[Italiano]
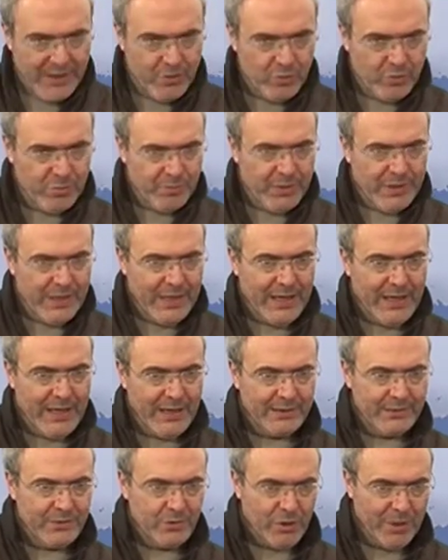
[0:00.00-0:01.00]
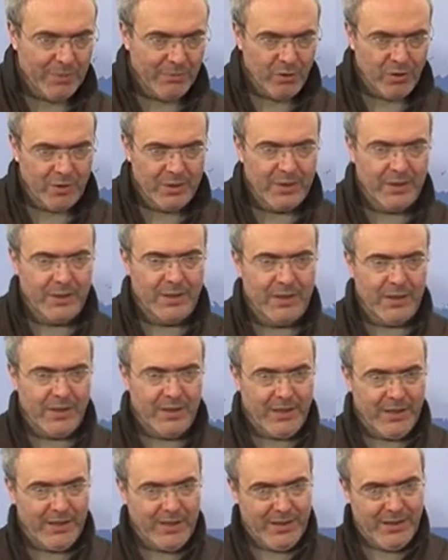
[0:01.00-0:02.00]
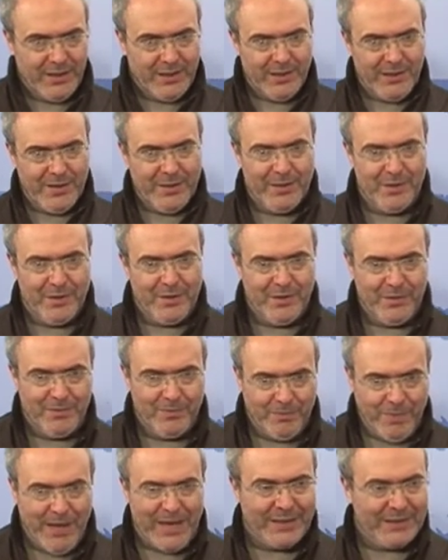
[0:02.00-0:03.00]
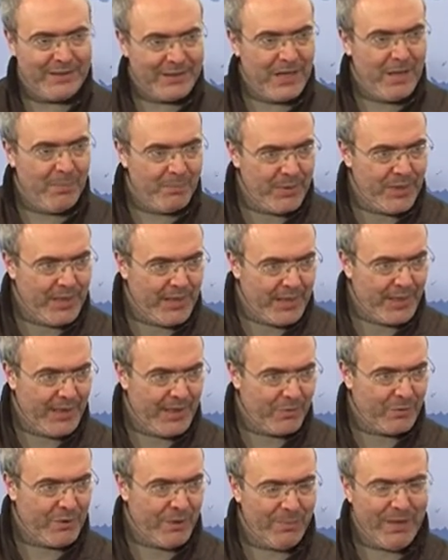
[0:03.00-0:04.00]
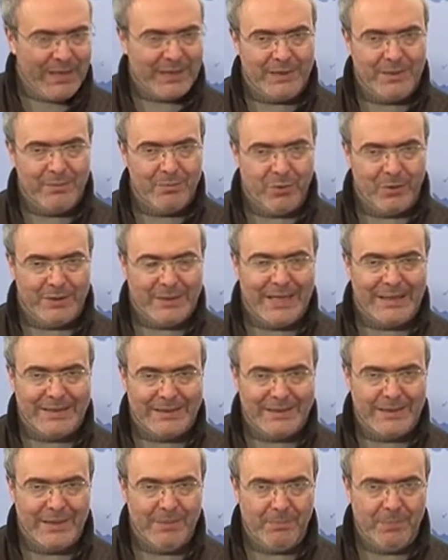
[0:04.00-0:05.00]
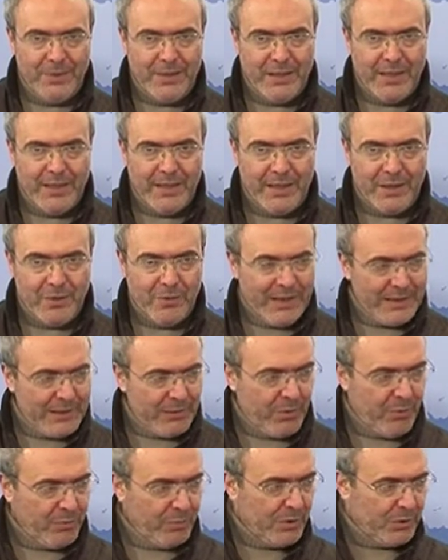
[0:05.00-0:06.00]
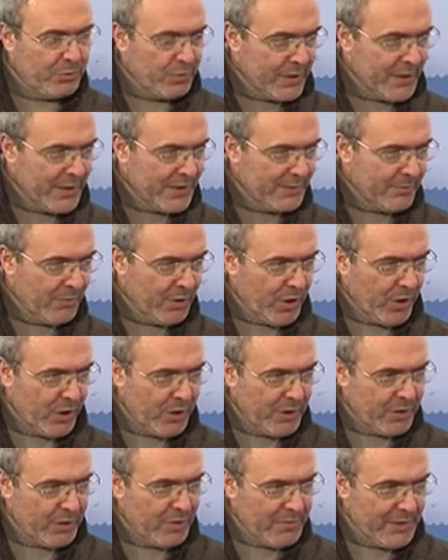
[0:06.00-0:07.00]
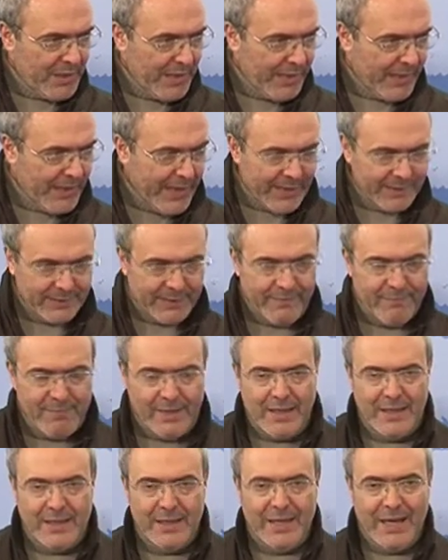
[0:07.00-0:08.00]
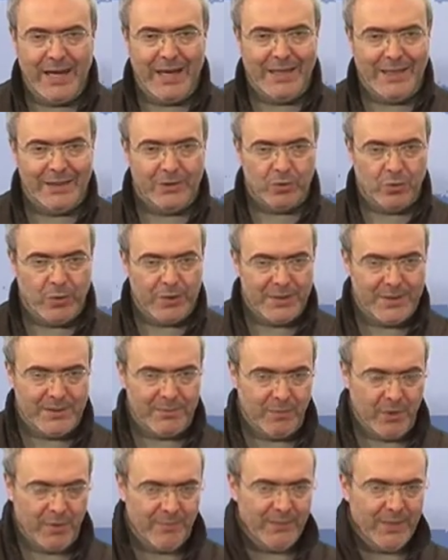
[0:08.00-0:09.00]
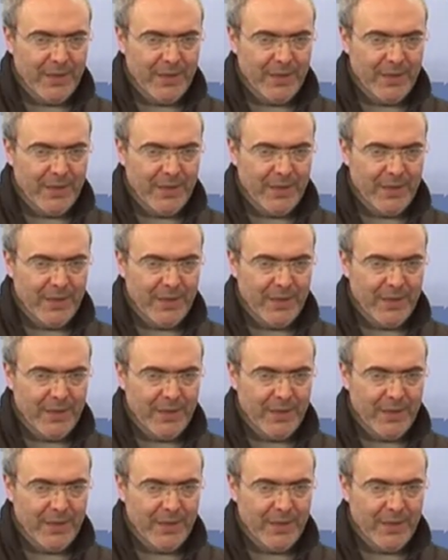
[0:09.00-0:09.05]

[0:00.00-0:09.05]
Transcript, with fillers: l'Umbria, diciamo, eh, parte del PIL, una parte importante del PIL riguarda proprio il turismo, no? l'economia legata al turismo